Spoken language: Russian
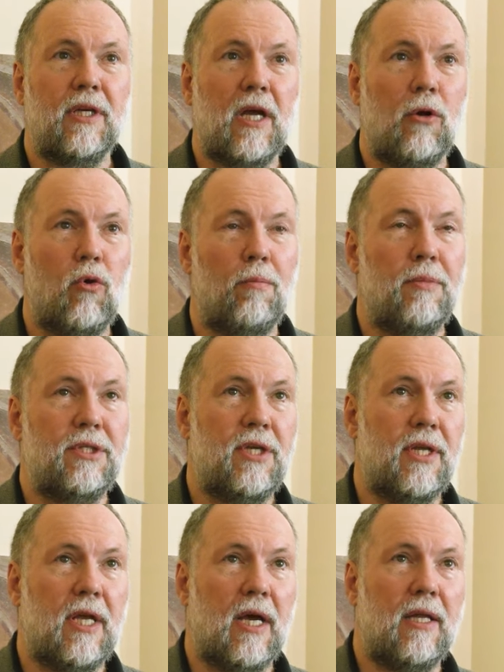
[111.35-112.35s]
на каком
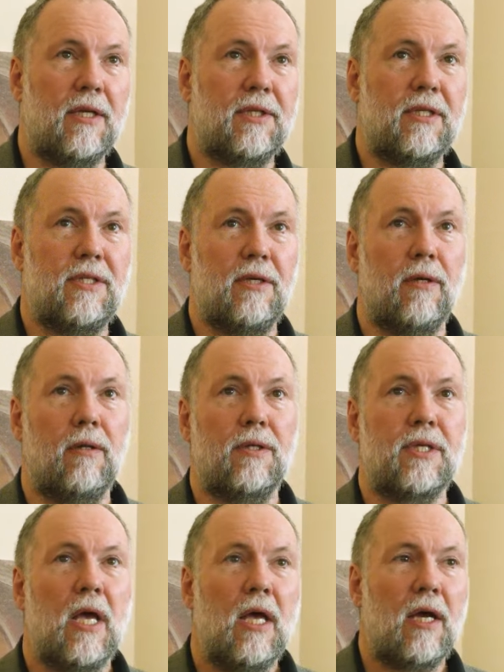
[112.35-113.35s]
материале это
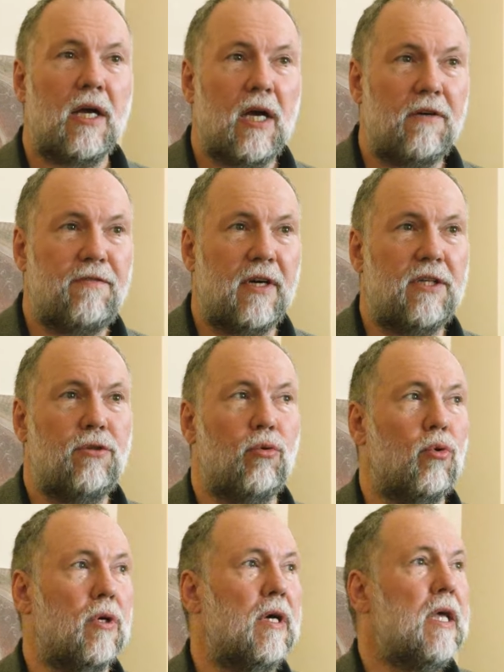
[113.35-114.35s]
делалось, какая
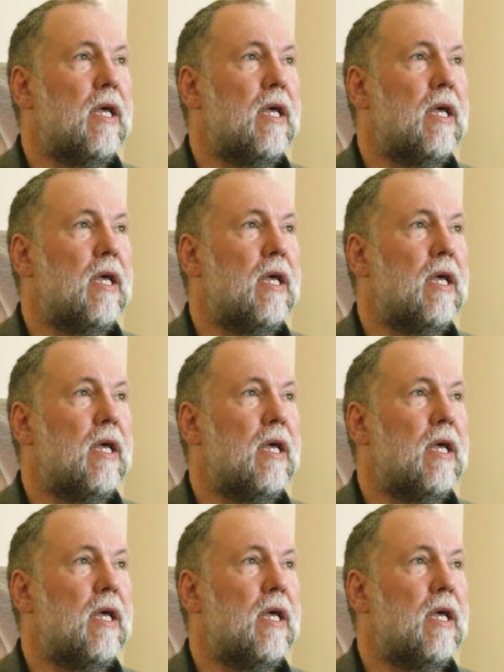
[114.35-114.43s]
фактура.